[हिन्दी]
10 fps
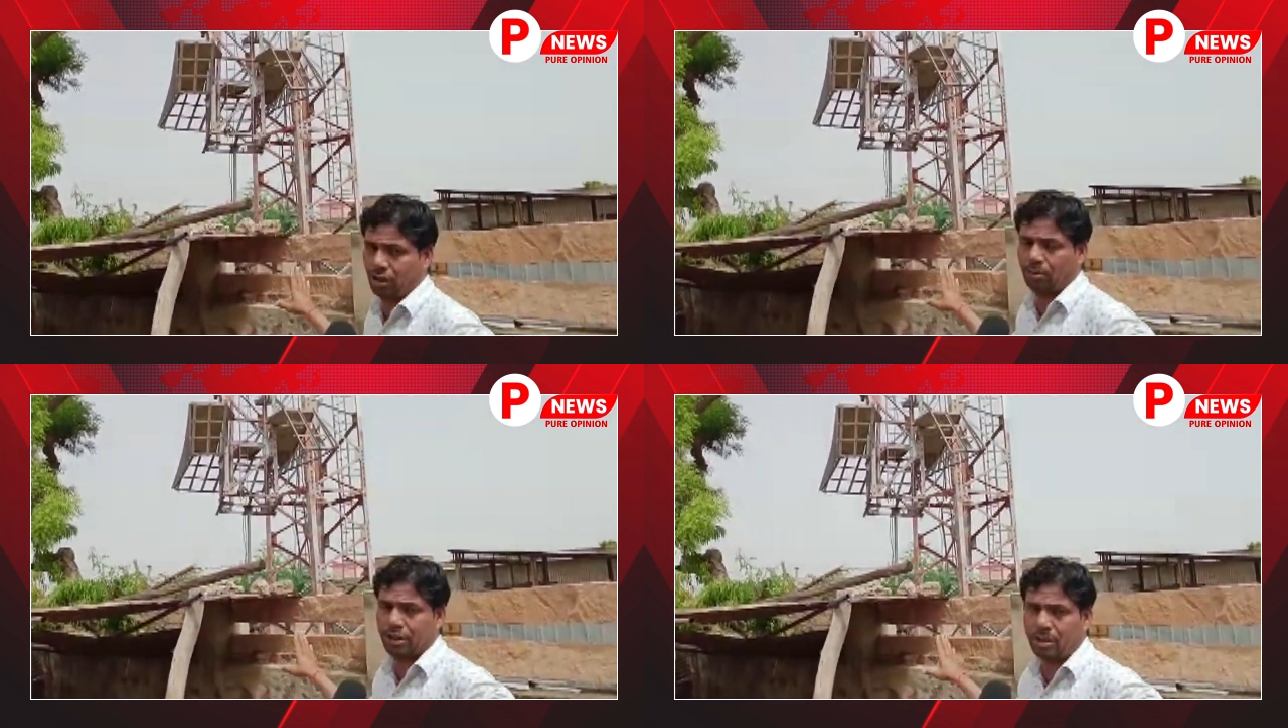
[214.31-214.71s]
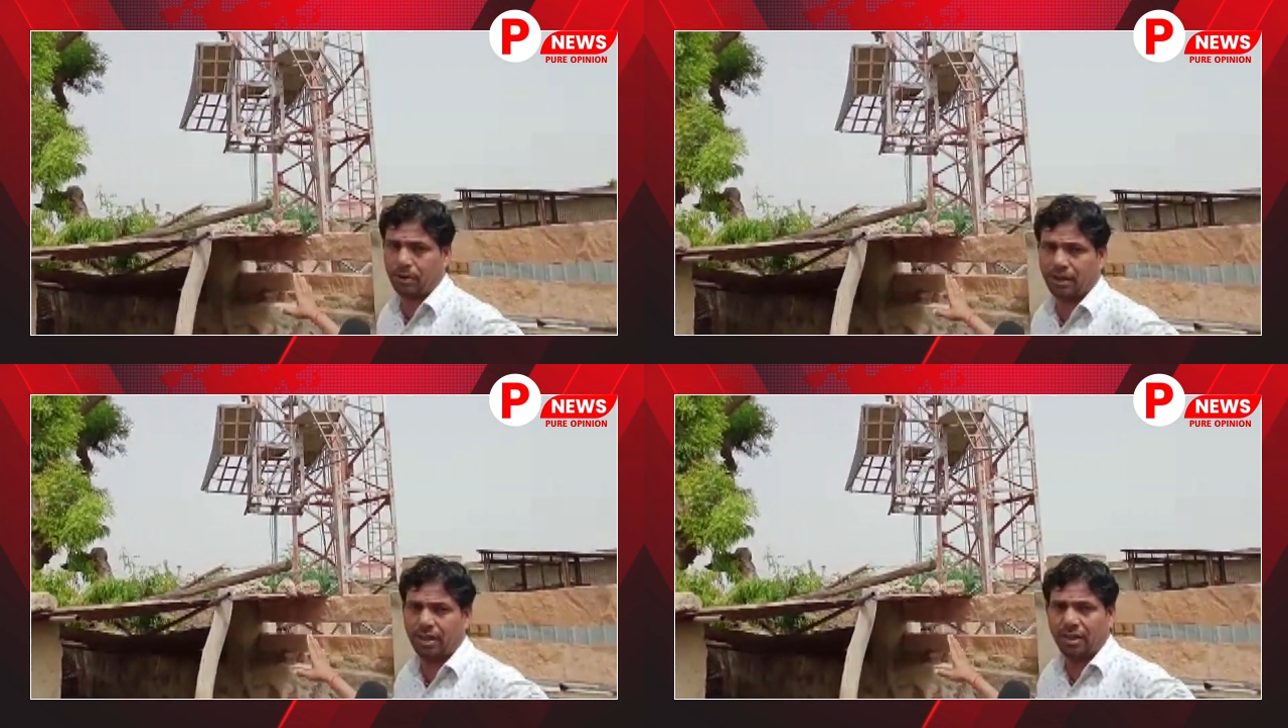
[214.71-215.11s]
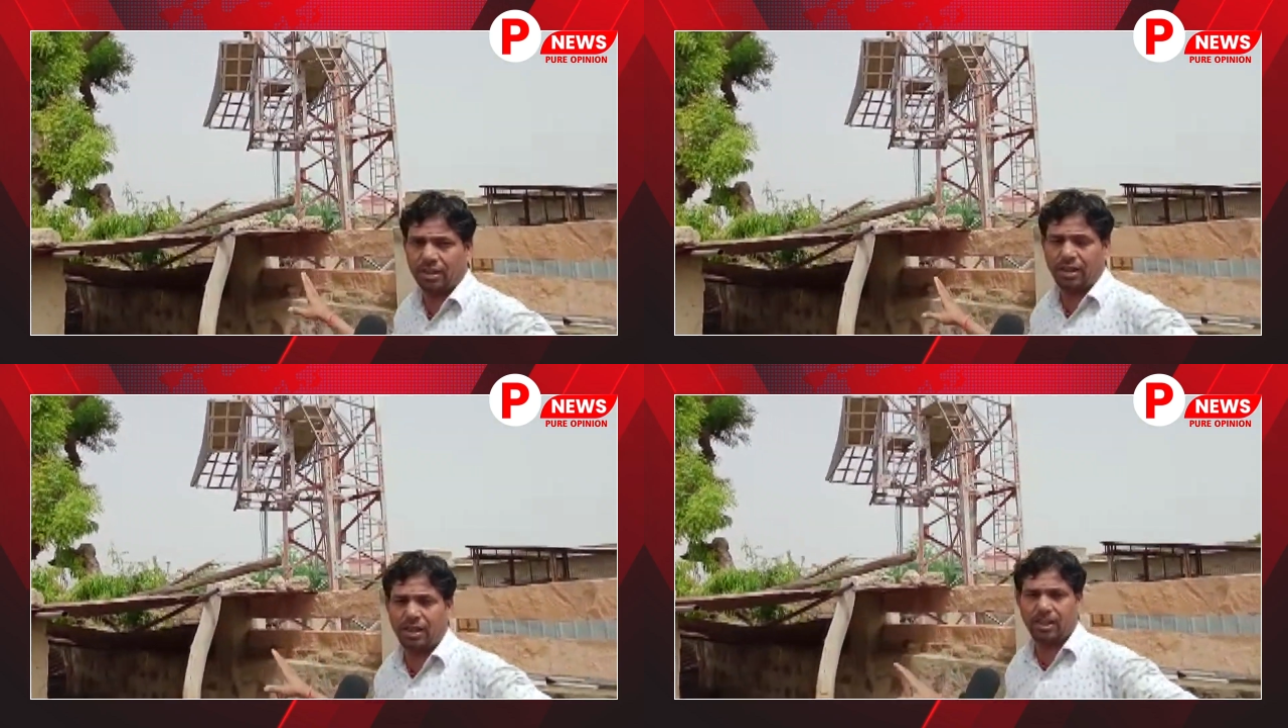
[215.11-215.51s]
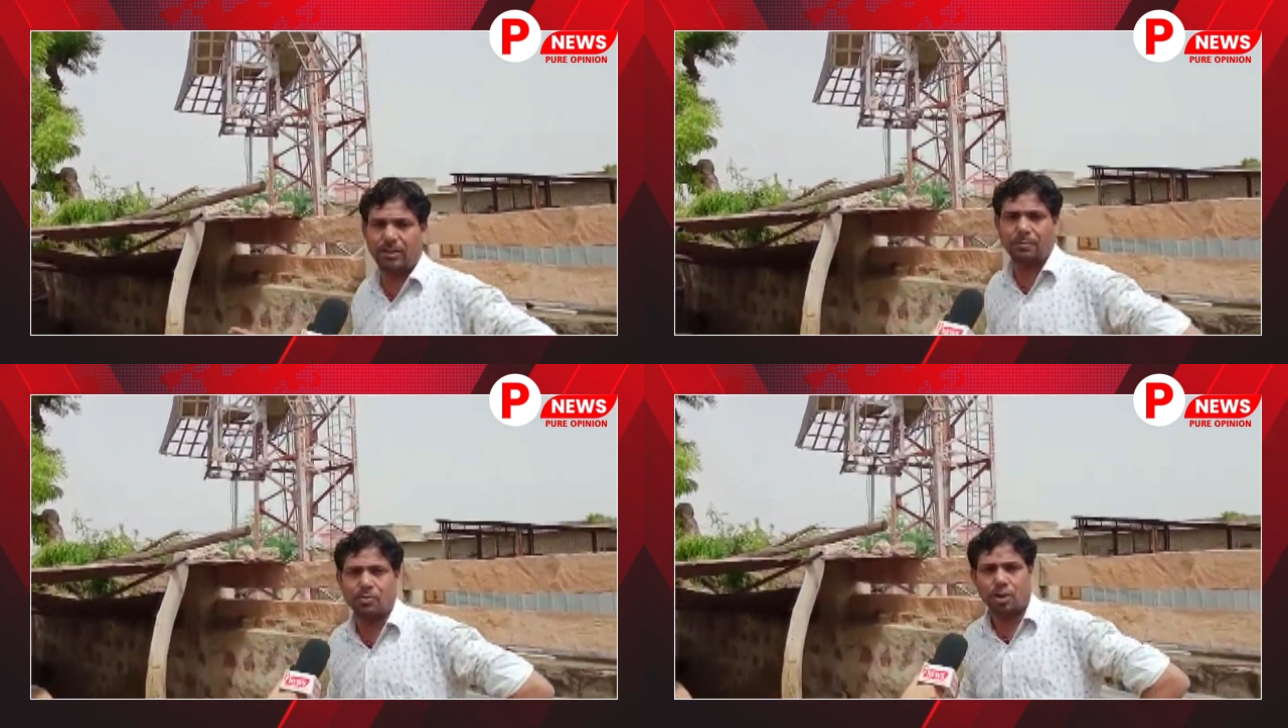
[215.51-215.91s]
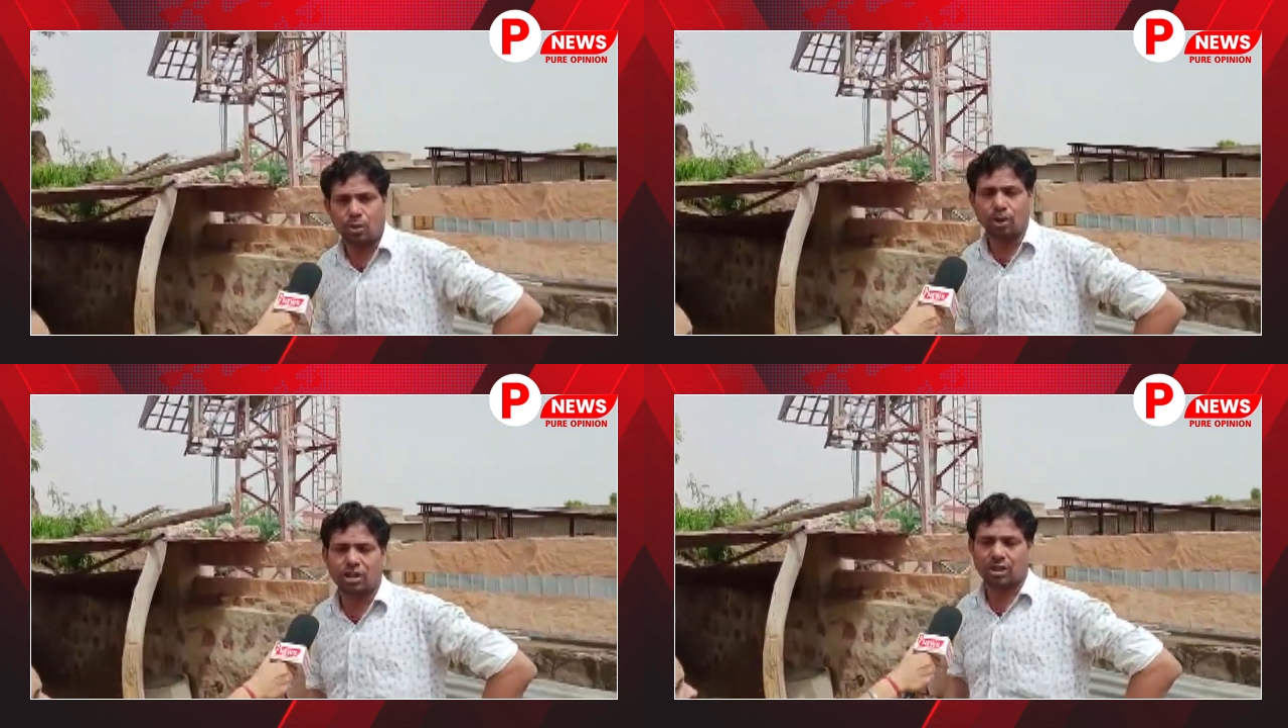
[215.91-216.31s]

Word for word: नहीं बचा पाए ये थोड़ी सी